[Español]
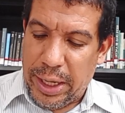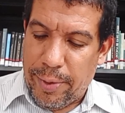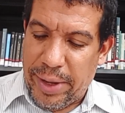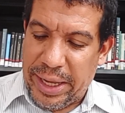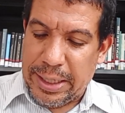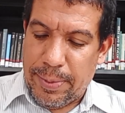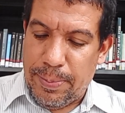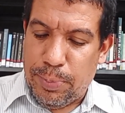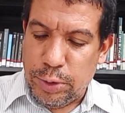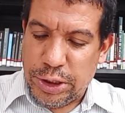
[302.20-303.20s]
vez que me
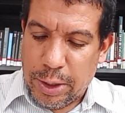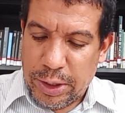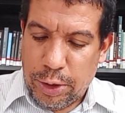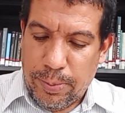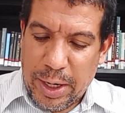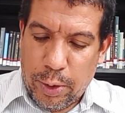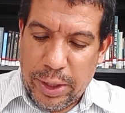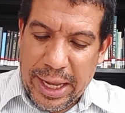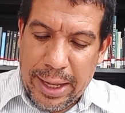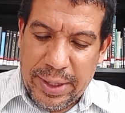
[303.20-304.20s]
impuse a cuantos me
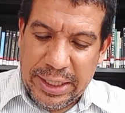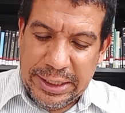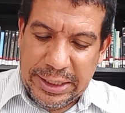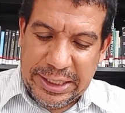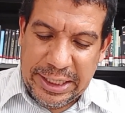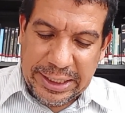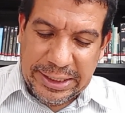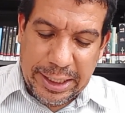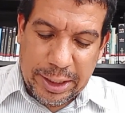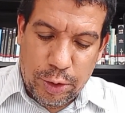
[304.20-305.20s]
rodeaban y ni sin
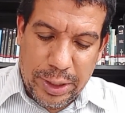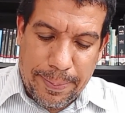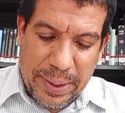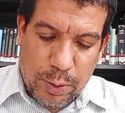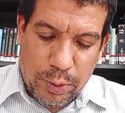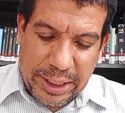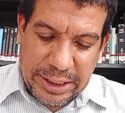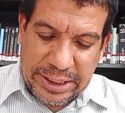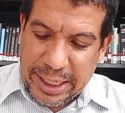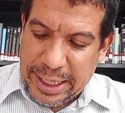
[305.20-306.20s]
hacer ni una pregunta
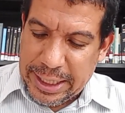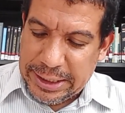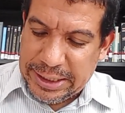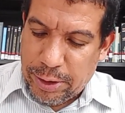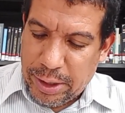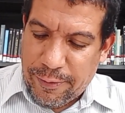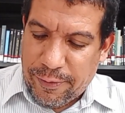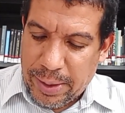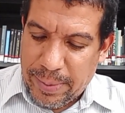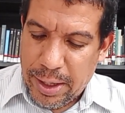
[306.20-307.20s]
acerca del estado de la
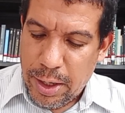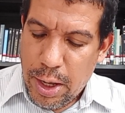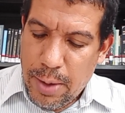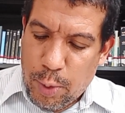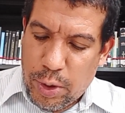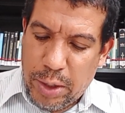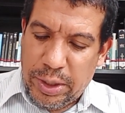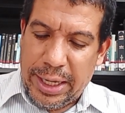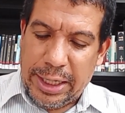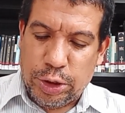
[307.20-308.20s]
enferma, mojé una
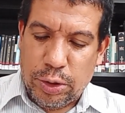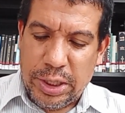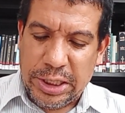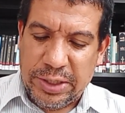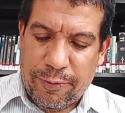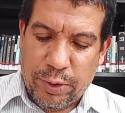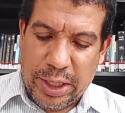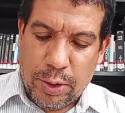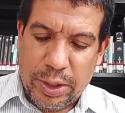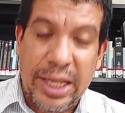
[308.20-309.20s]
de las hojas y froté
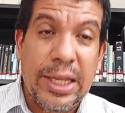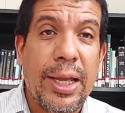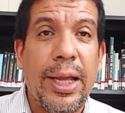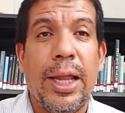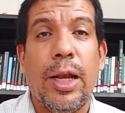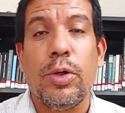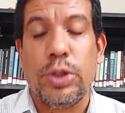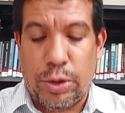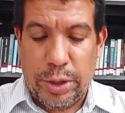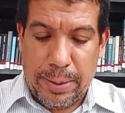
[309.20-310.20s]
con ella el
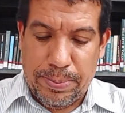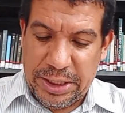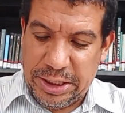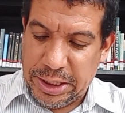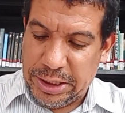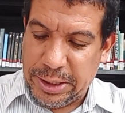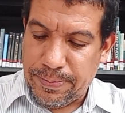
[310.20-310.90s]
rostro de la princesa.